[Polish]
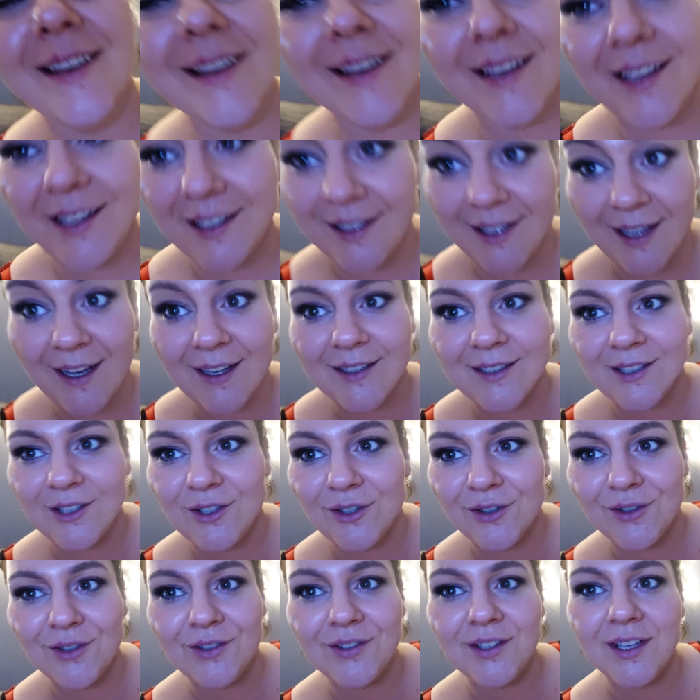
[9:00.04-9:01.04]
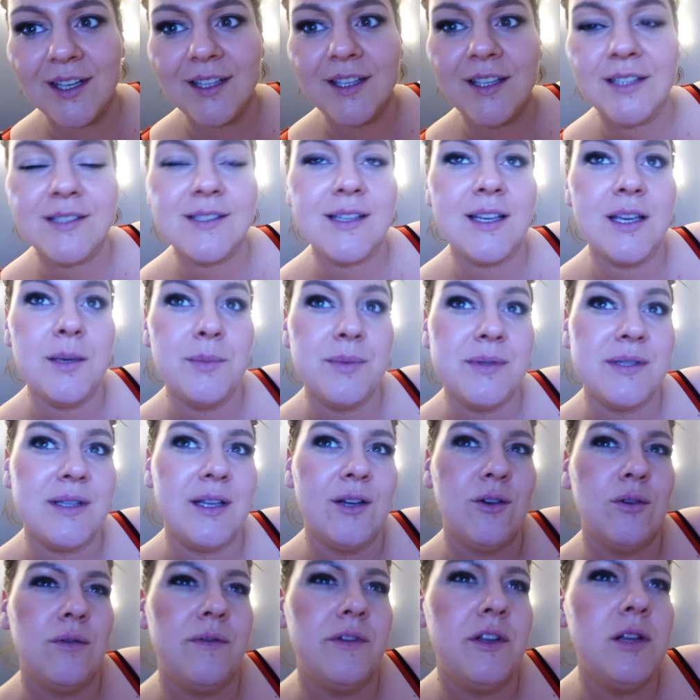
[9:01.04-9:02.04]
I tak, i oglądanie
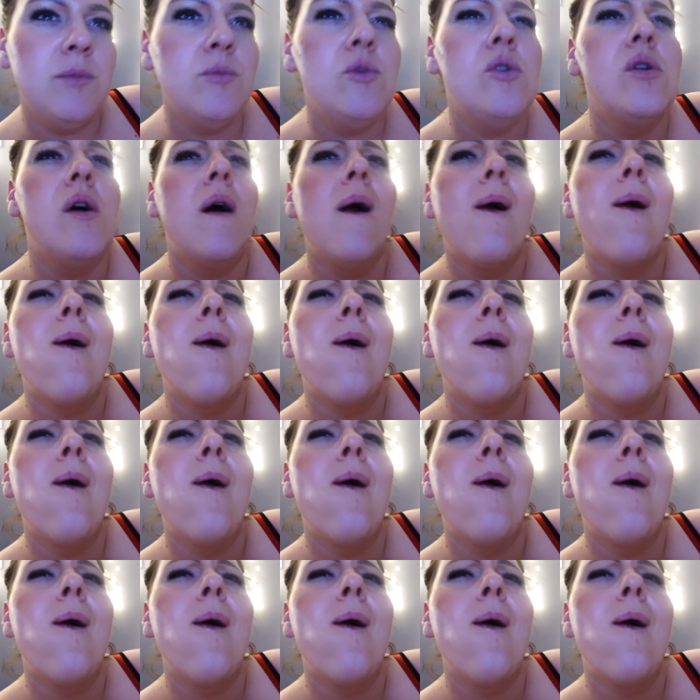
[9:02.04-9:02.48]
zajebistego filmu.